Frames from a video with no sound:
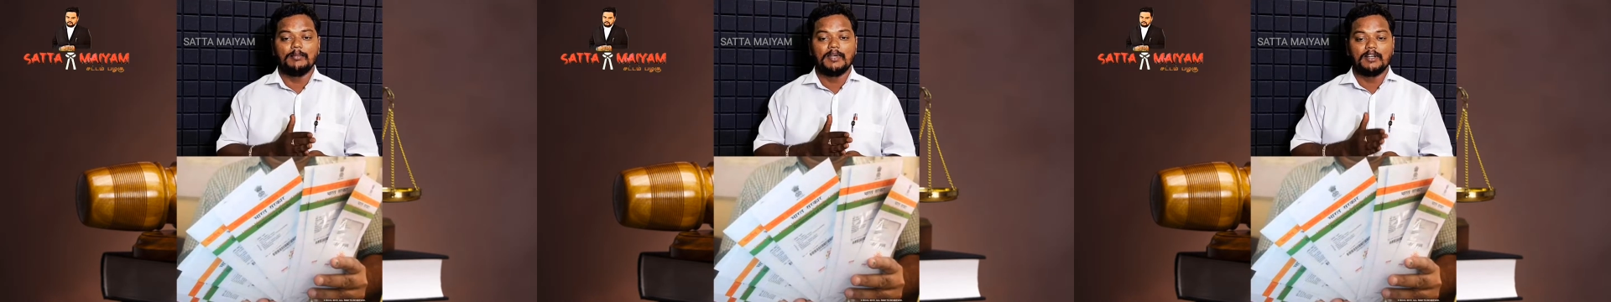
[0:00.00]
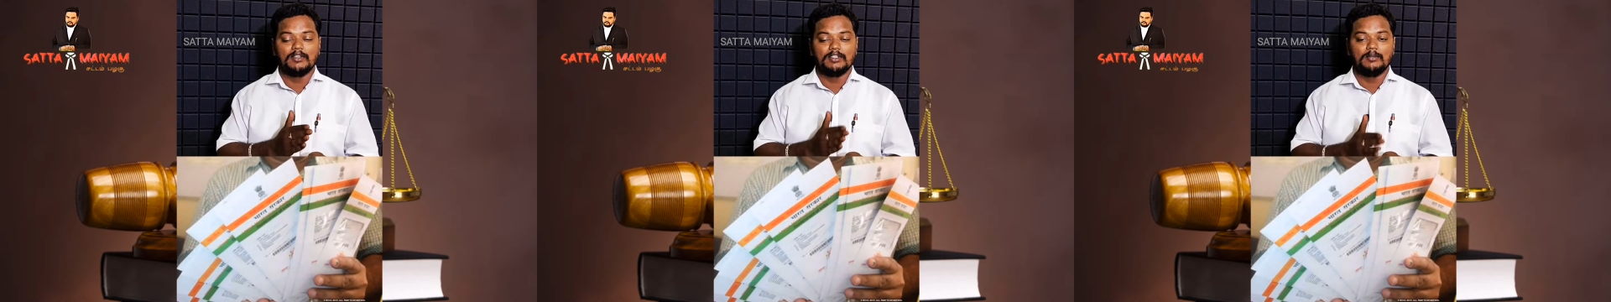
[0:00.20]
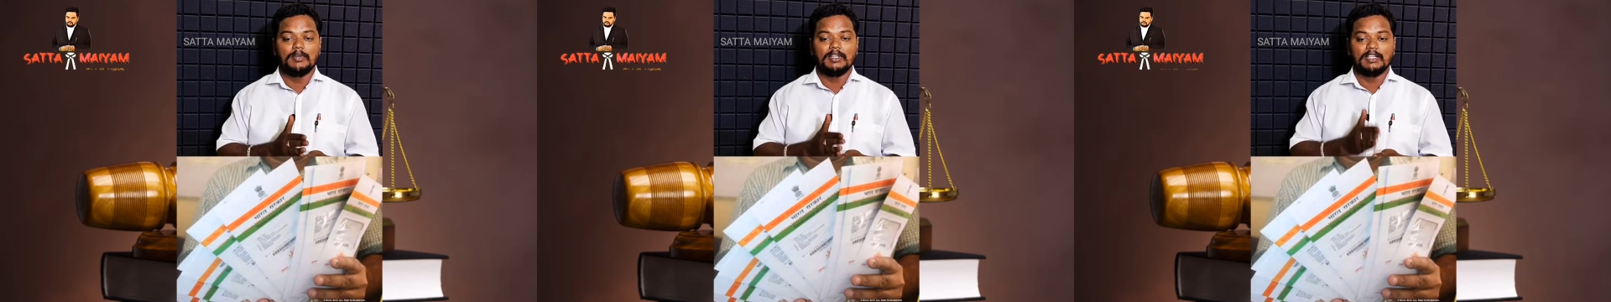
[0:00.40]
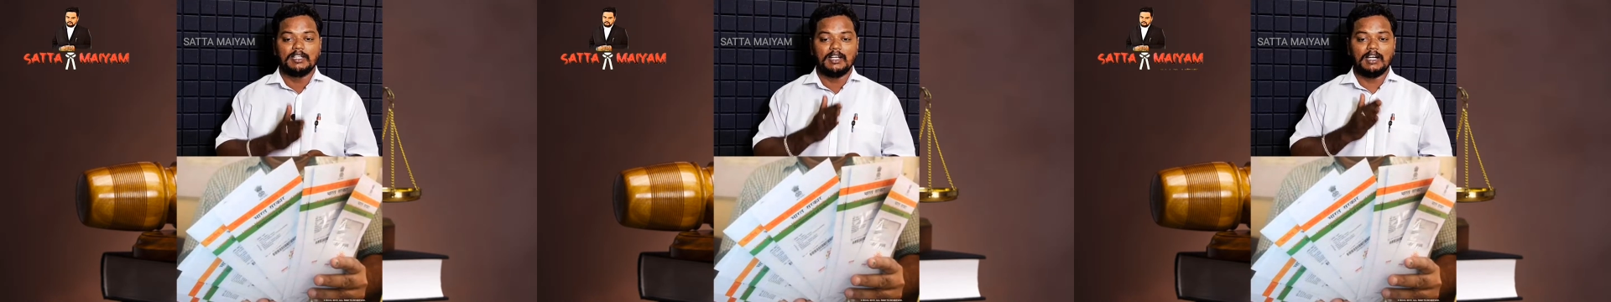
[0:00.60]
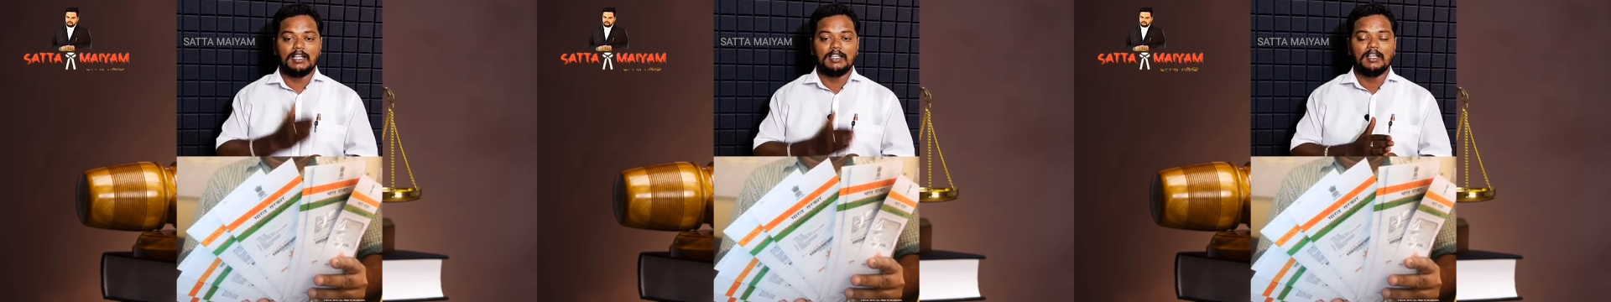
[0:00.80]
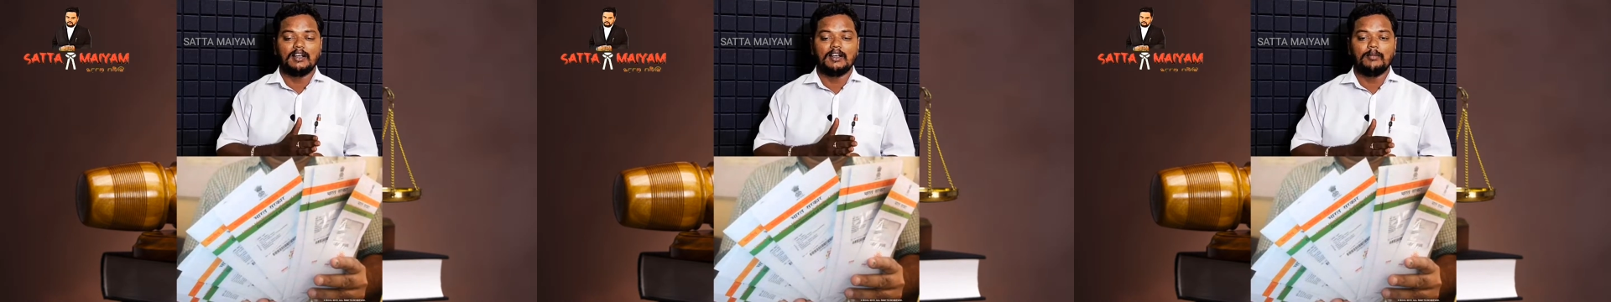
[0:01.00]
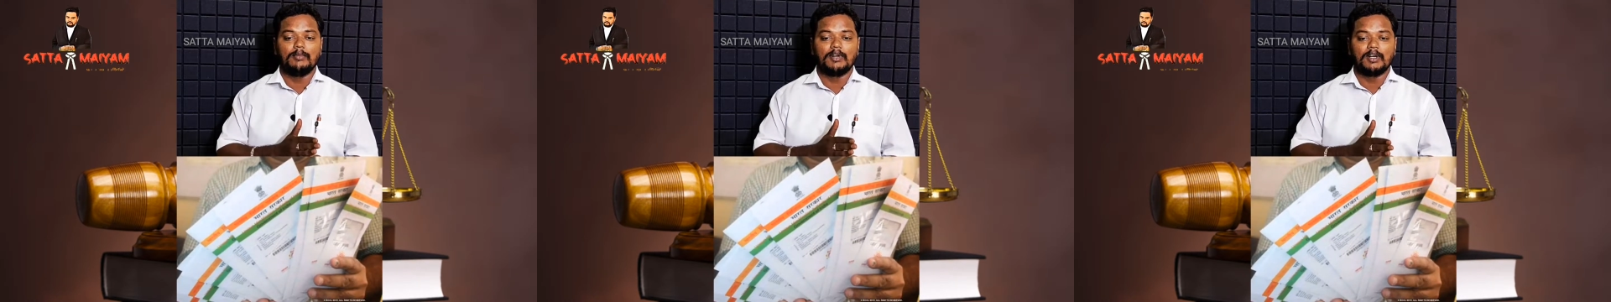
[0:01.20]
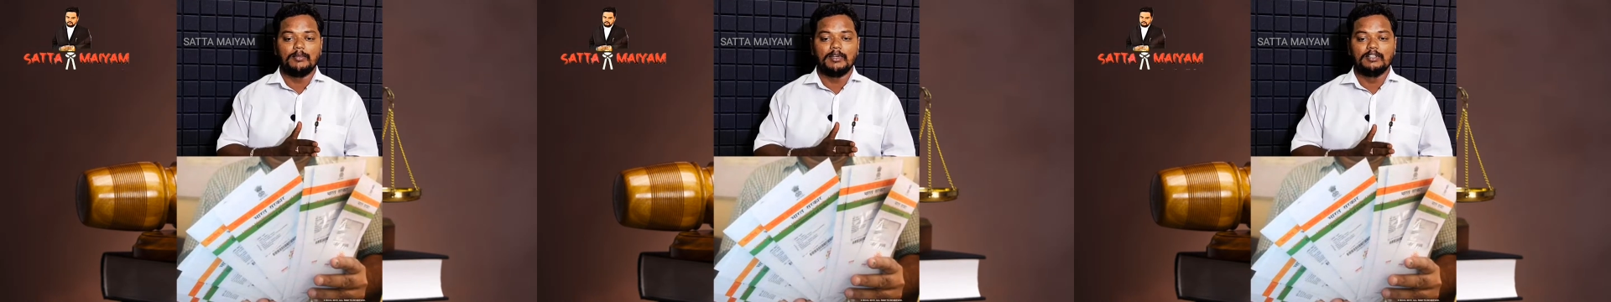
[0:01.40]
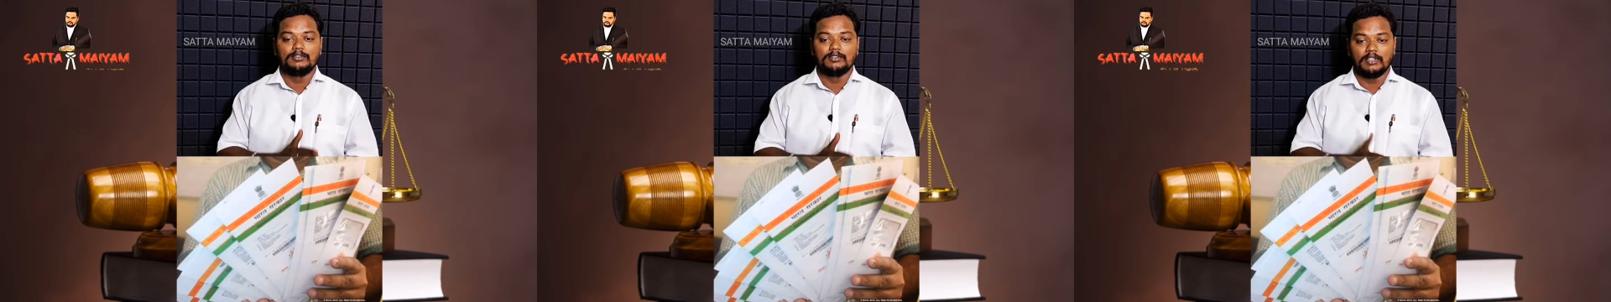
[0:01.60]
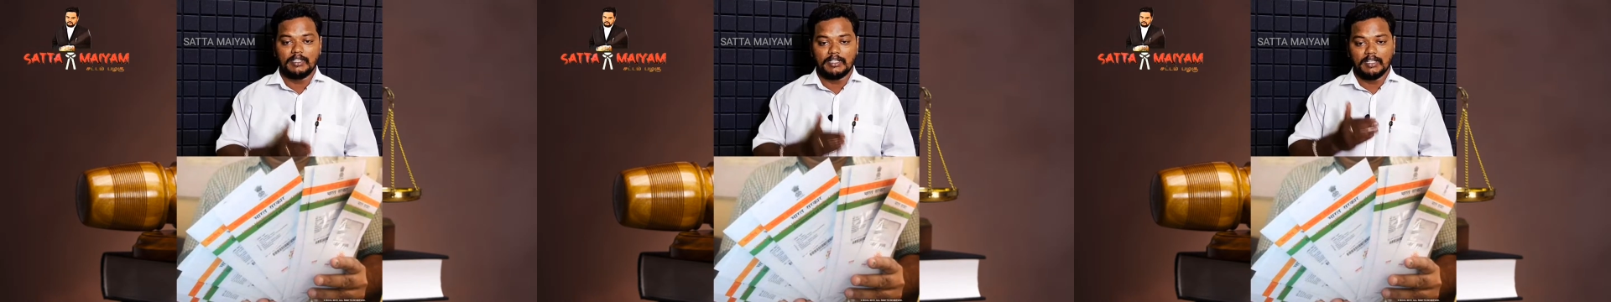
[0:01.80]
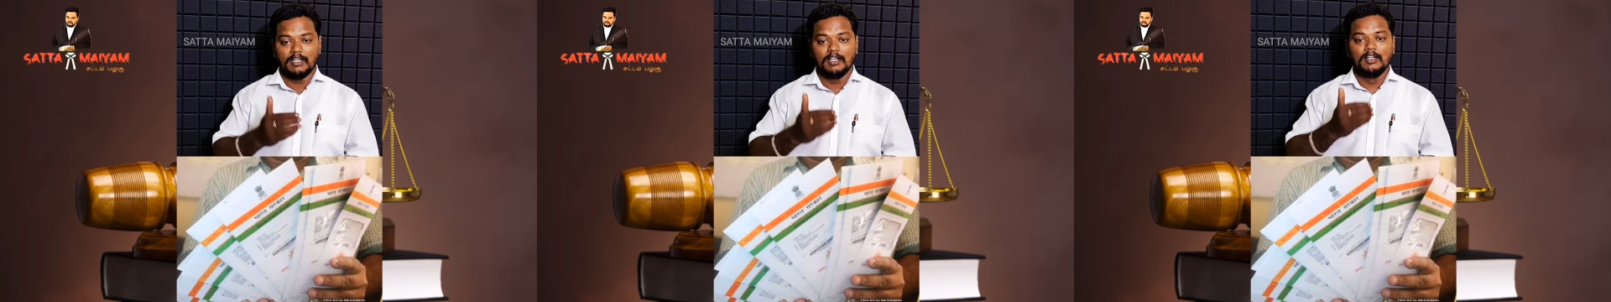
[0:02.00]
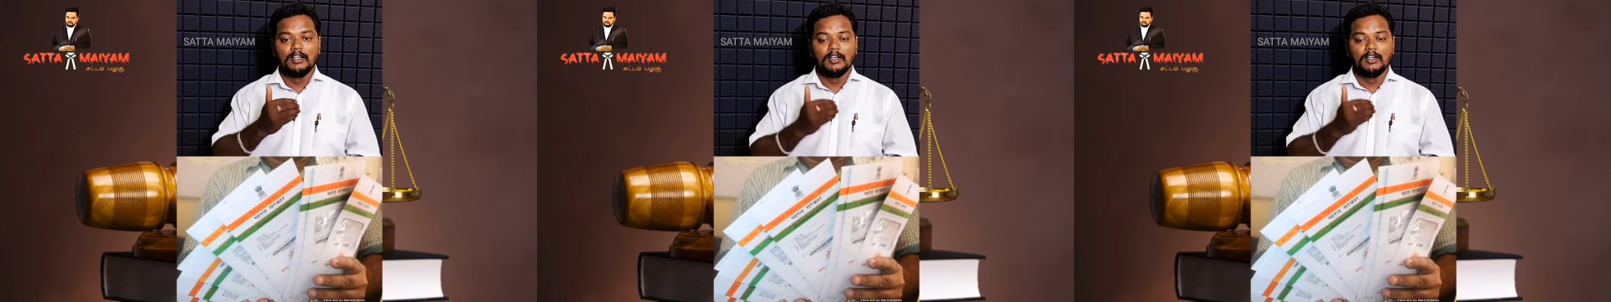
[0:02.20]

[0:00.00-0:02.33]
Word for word: நம்பரை வந்து பார்த்தீங்கன்னா ஆதார் நம்பர் அப்படின்னு சொல்லிட்டு